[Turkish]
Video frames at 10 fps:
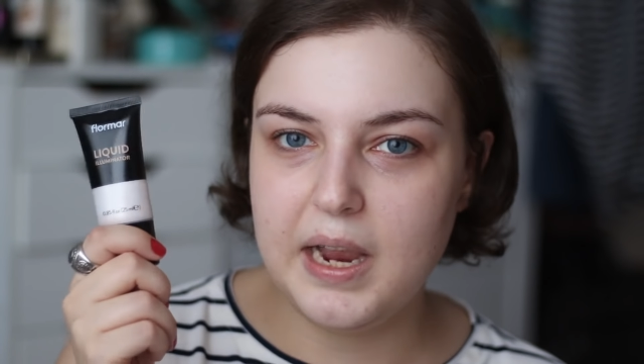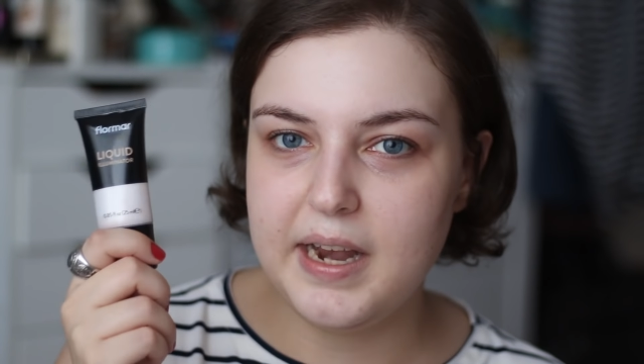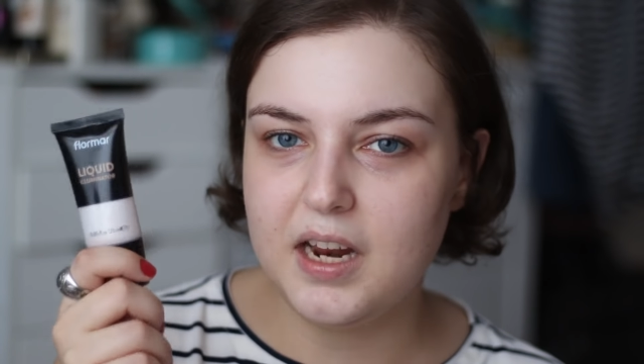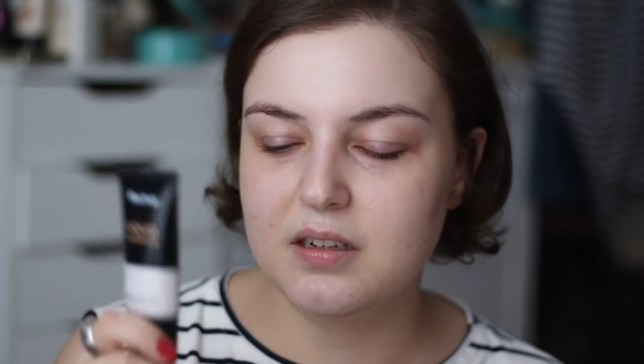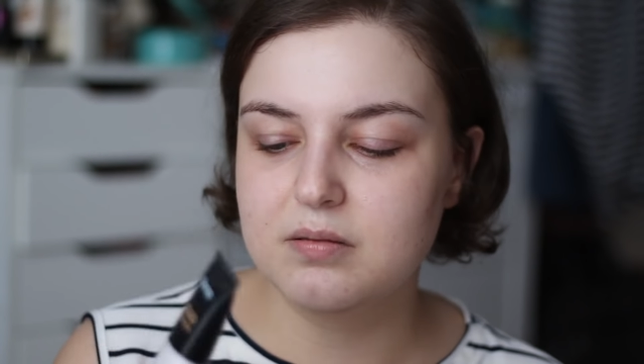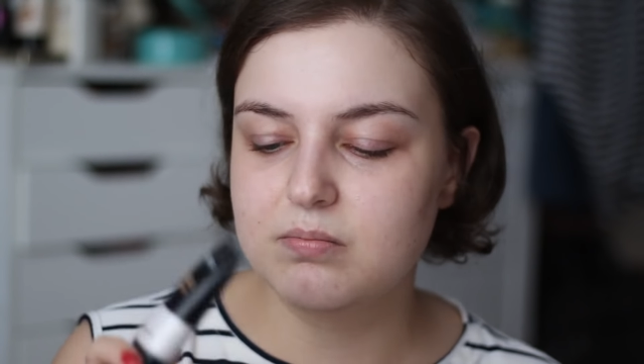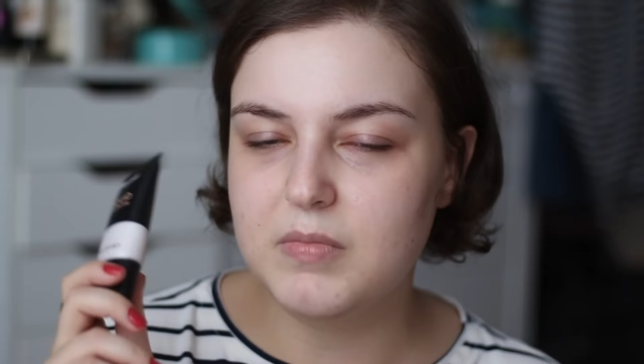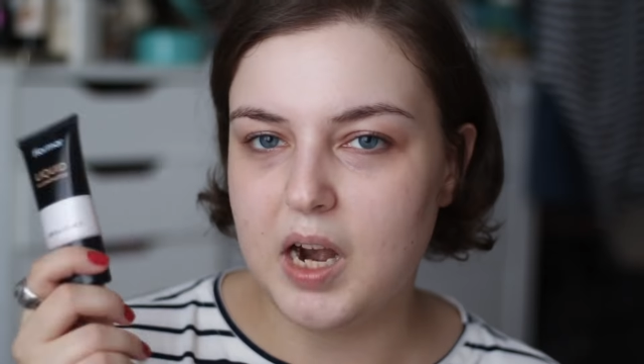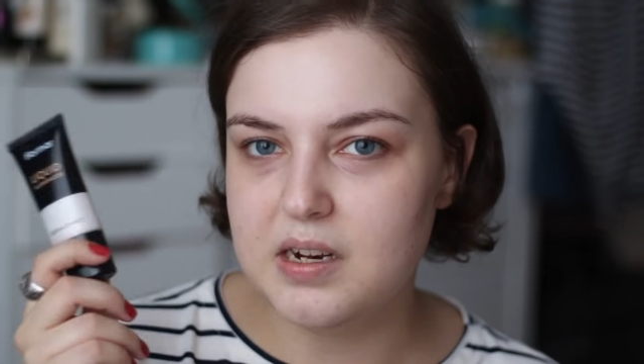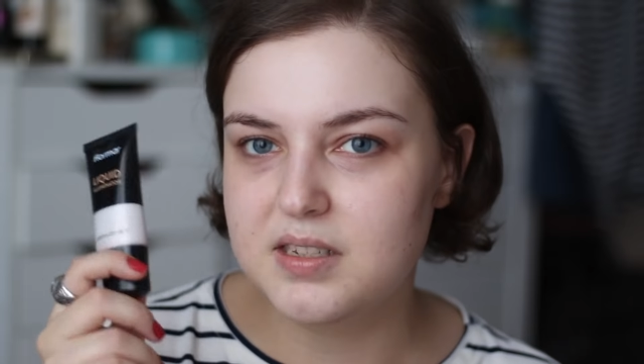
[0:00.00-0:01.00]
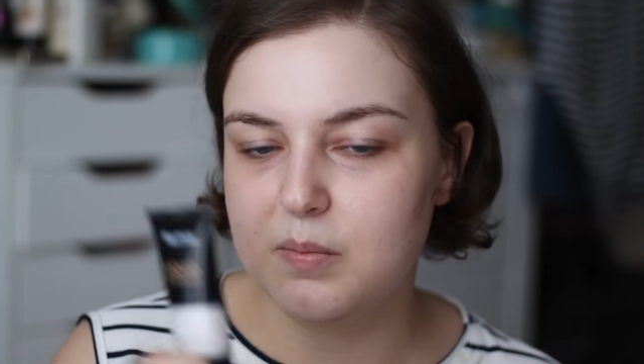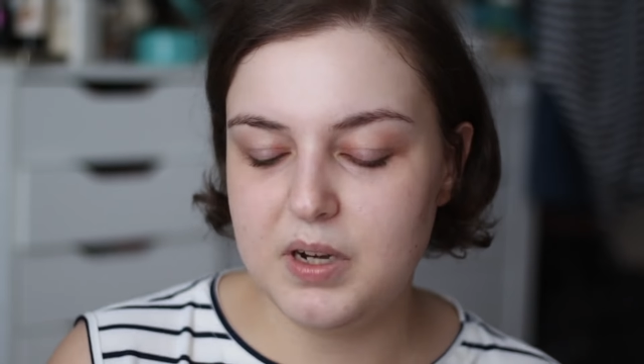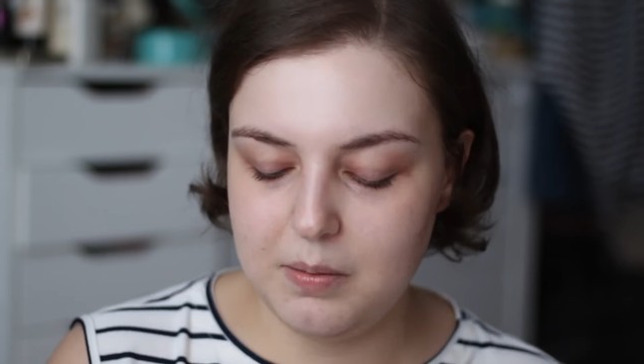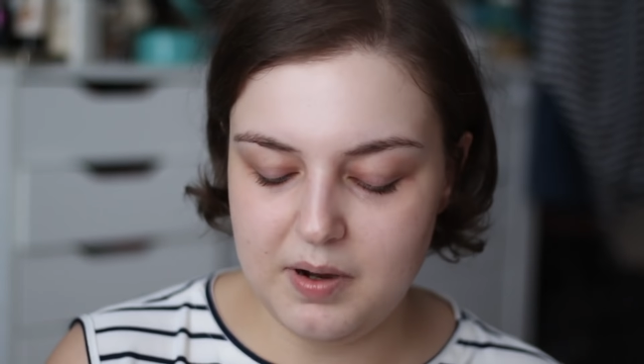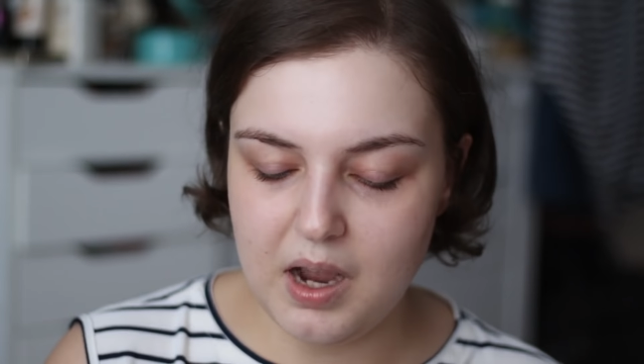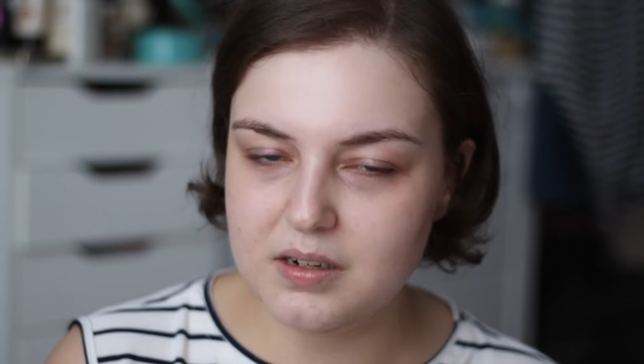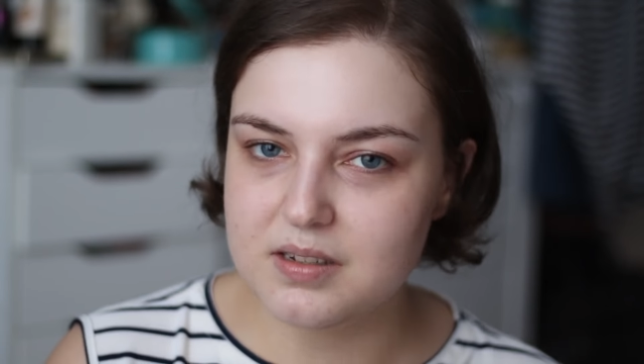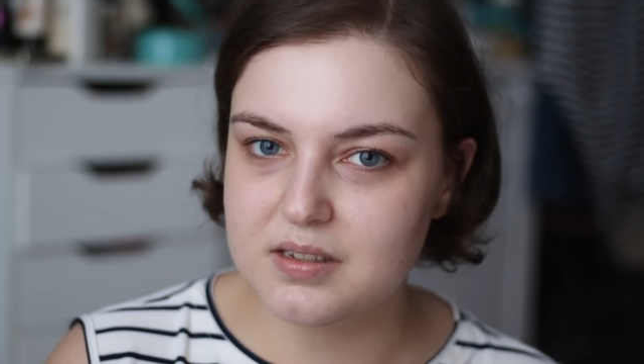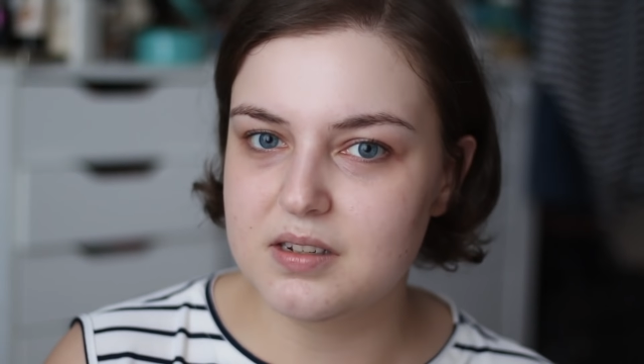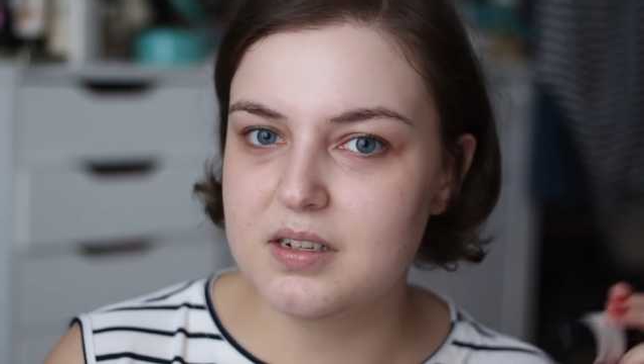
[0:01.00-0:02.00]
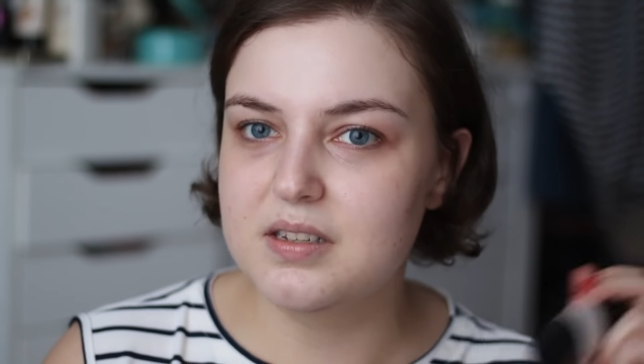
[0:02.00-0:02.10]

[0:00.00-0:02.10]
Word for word: aynen neredeyse birebir aynısı